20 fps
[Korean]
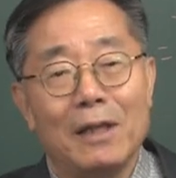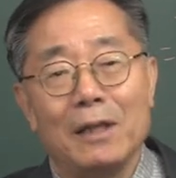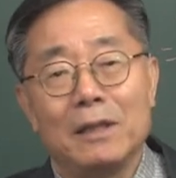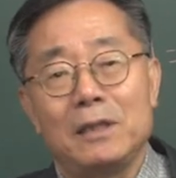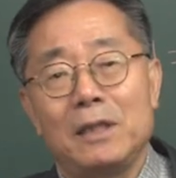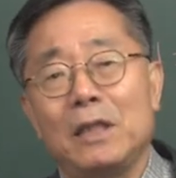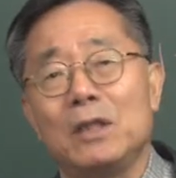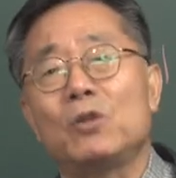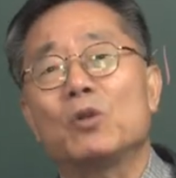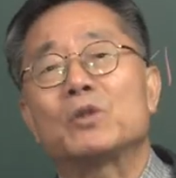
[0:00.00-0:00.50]

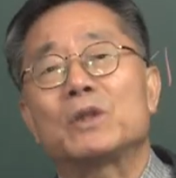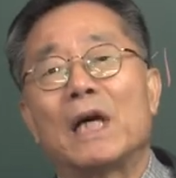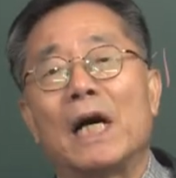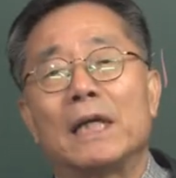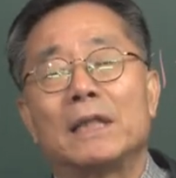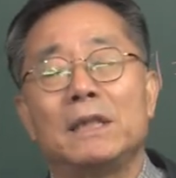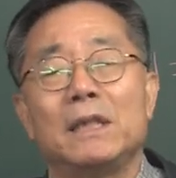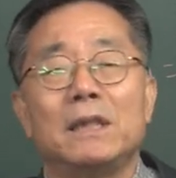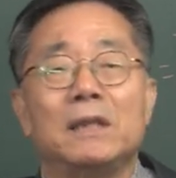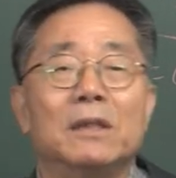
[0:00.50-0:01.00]
시도
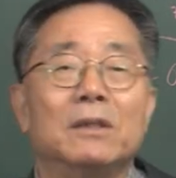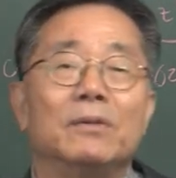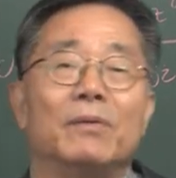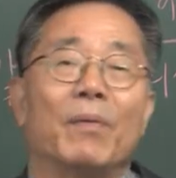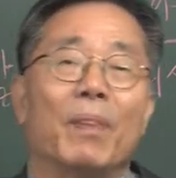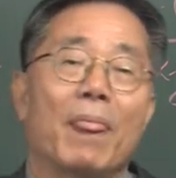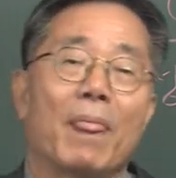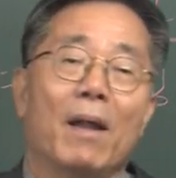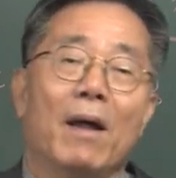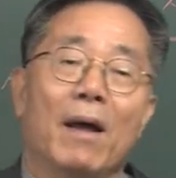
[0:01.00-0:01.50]

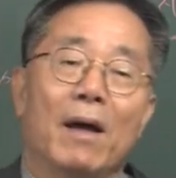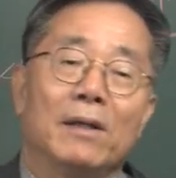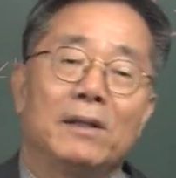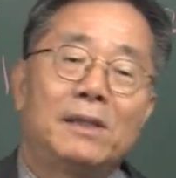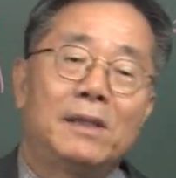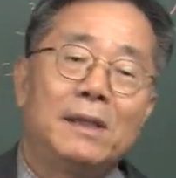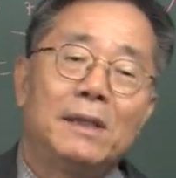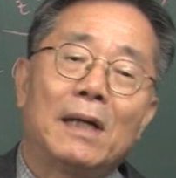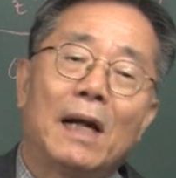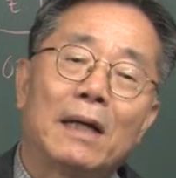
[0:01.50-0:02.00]
사실은
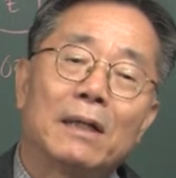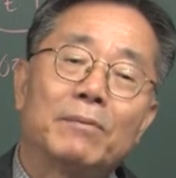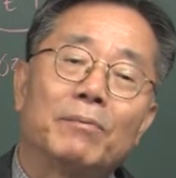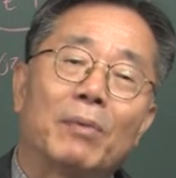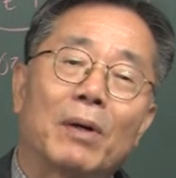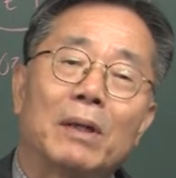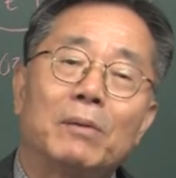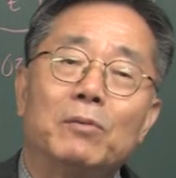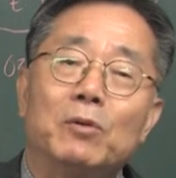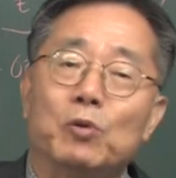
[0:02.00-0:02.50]
시라는
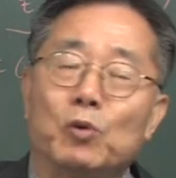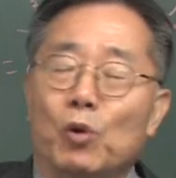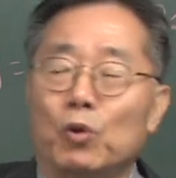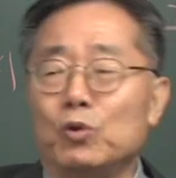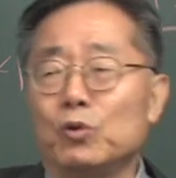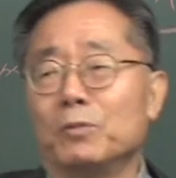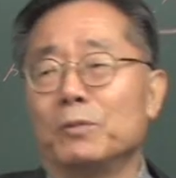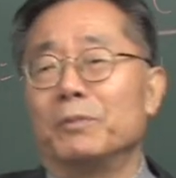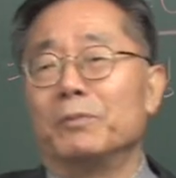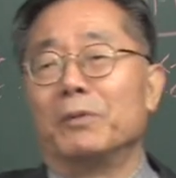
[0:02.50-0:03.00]
발음이
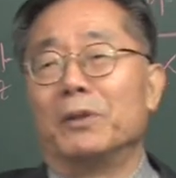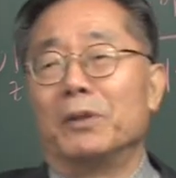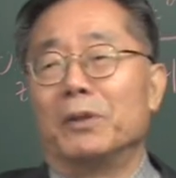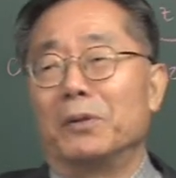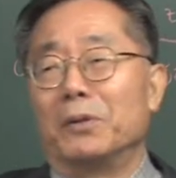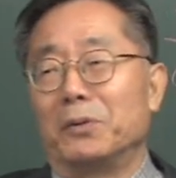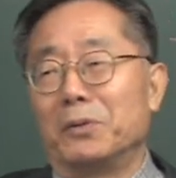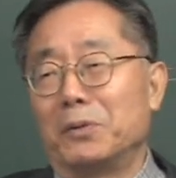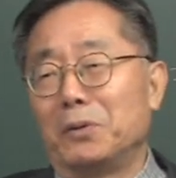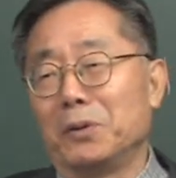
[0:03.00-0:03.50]
요즘은
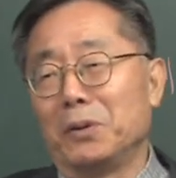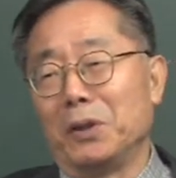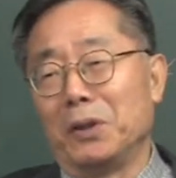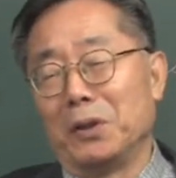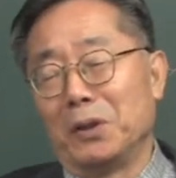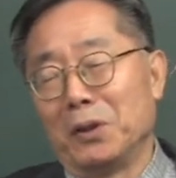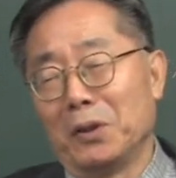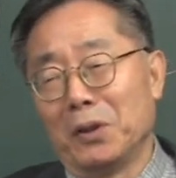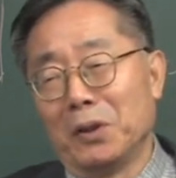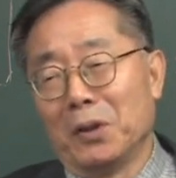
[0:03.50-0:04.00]
뭐,
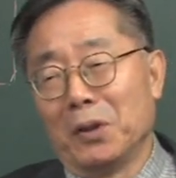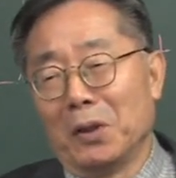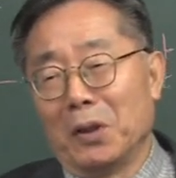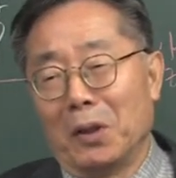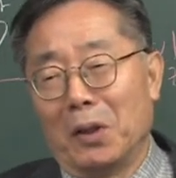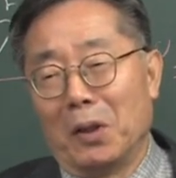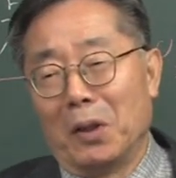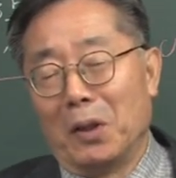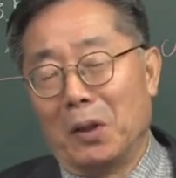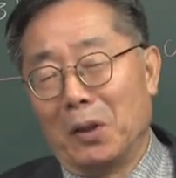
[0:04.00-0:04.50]
흔히,
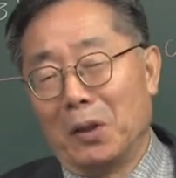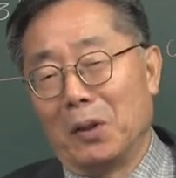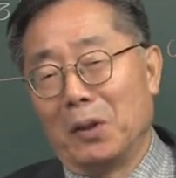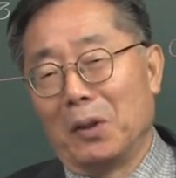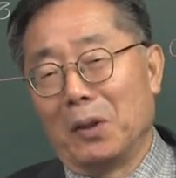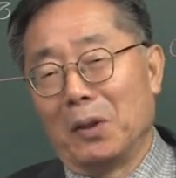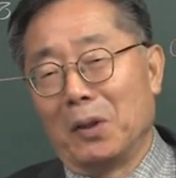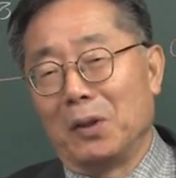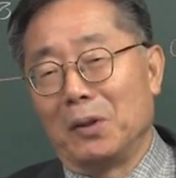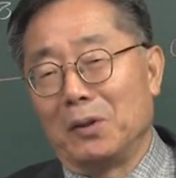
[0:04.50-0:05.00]
어,
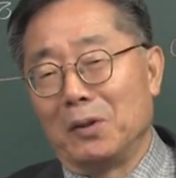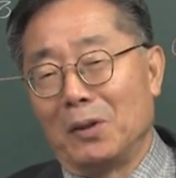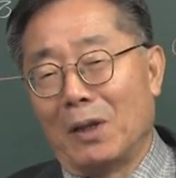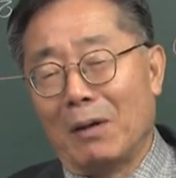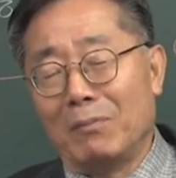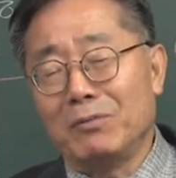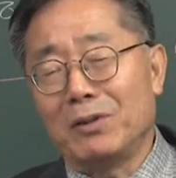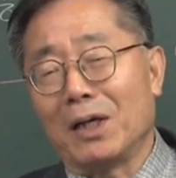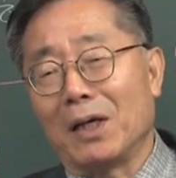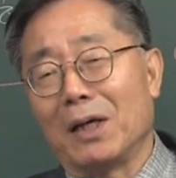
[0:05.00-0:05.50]

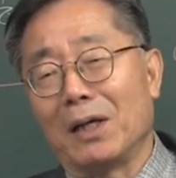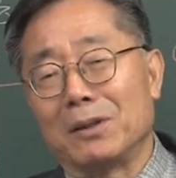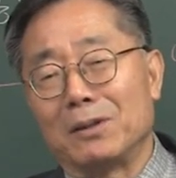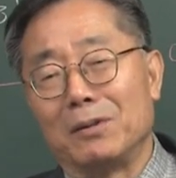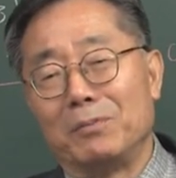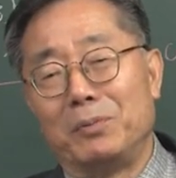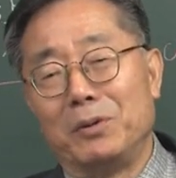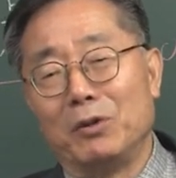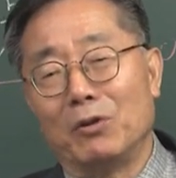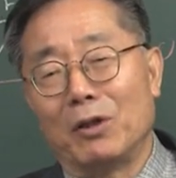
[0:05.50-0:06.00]

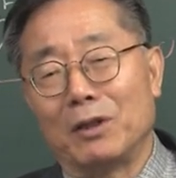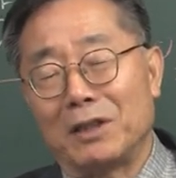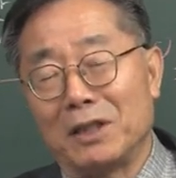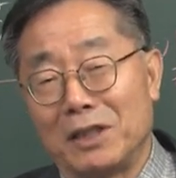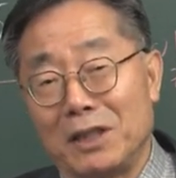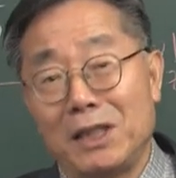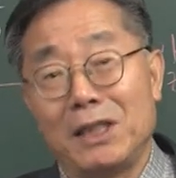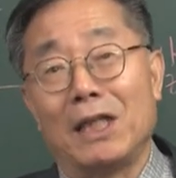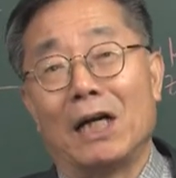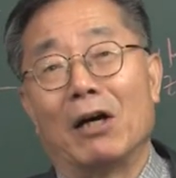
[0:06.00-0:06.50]
남자를 비유할 때
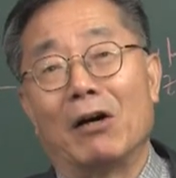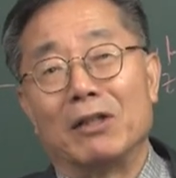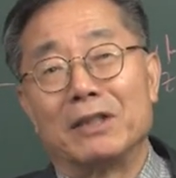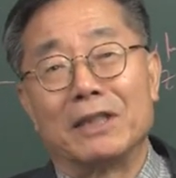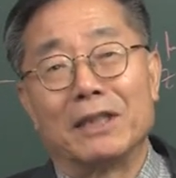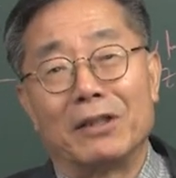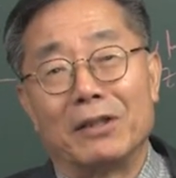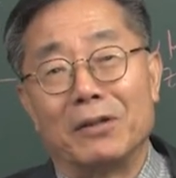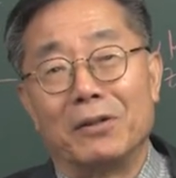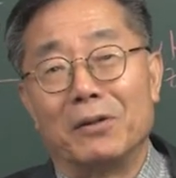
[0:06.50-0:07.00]
시라
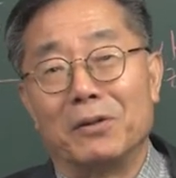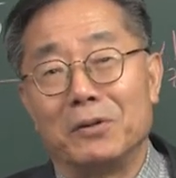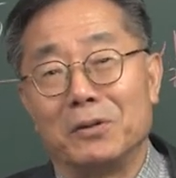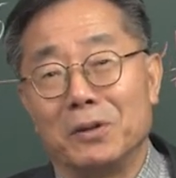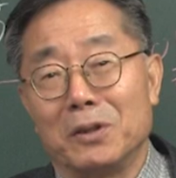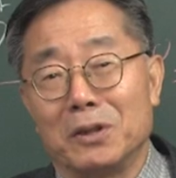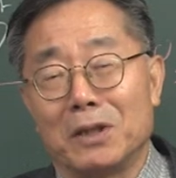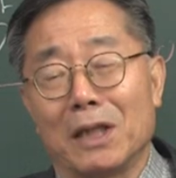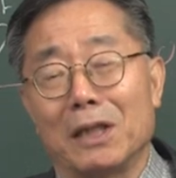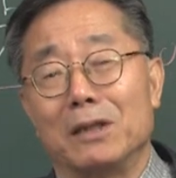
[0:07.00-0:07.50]
하잖아요.
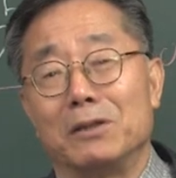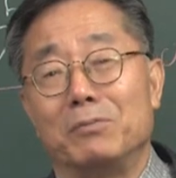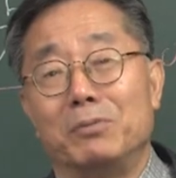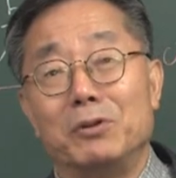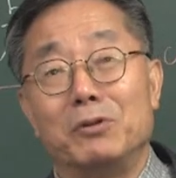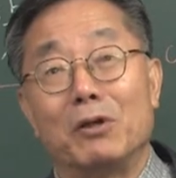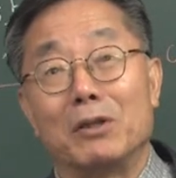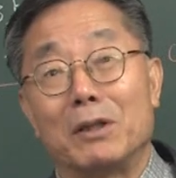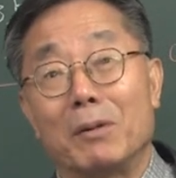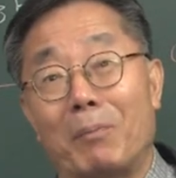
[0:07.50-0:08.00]
여자를
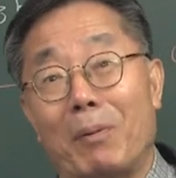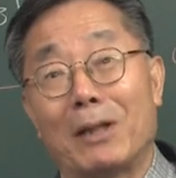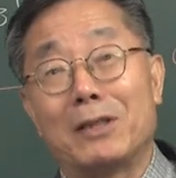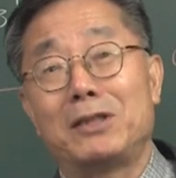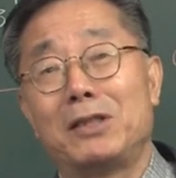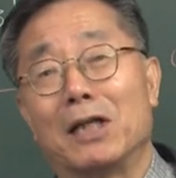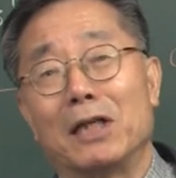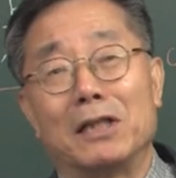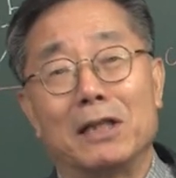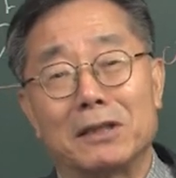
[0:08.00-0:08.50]
비유할 때
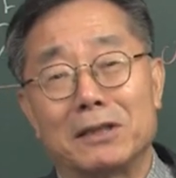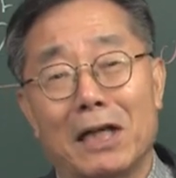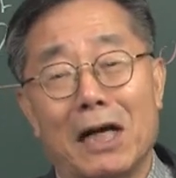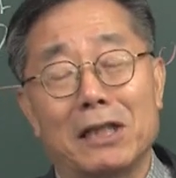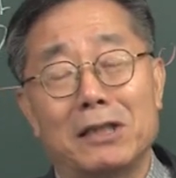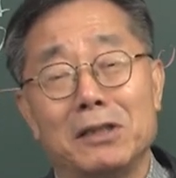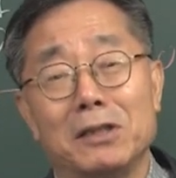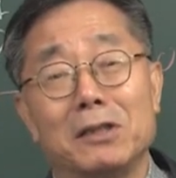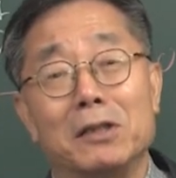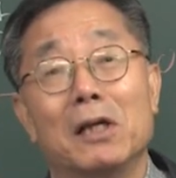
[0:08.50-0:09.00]
밭이라는데
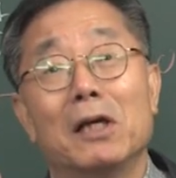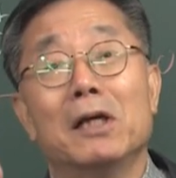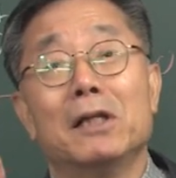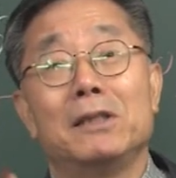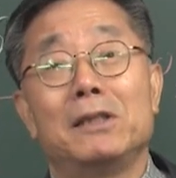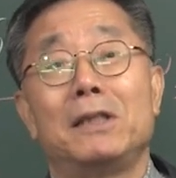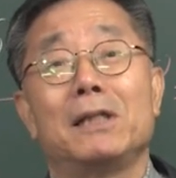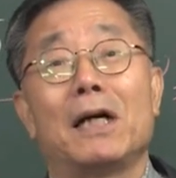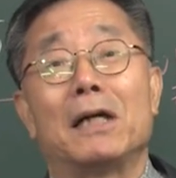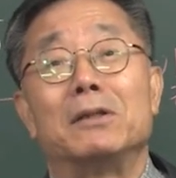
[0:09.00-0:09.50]
사실은
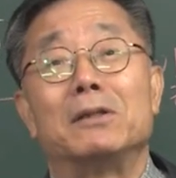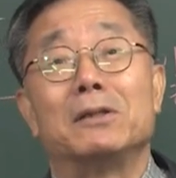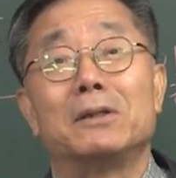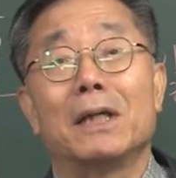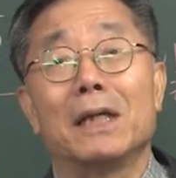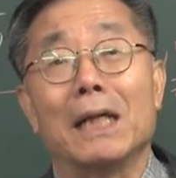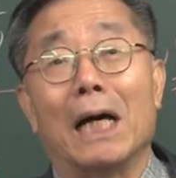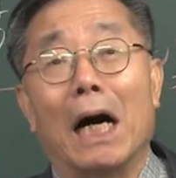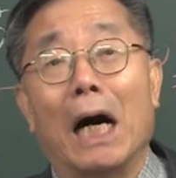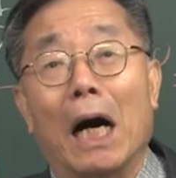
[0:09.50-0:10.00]
시가
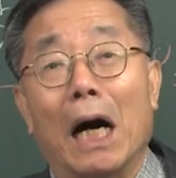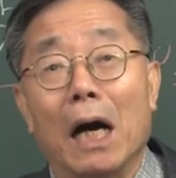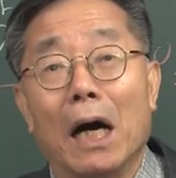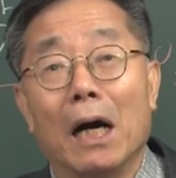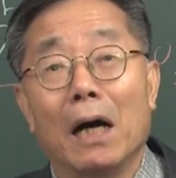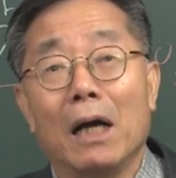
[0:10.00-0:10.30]
여자야.